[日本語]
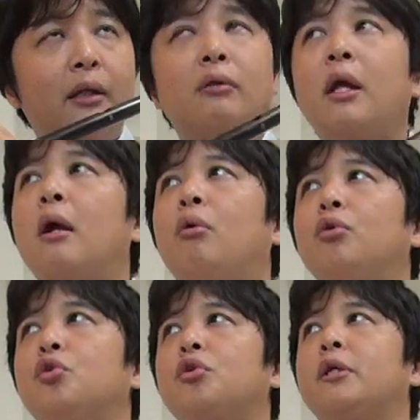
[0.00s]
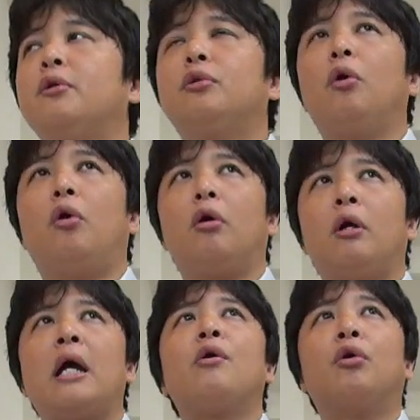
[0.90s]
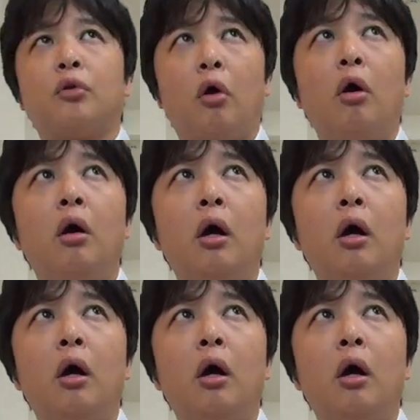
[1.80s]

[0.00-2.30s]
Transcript: 7本上子で言うとラの音。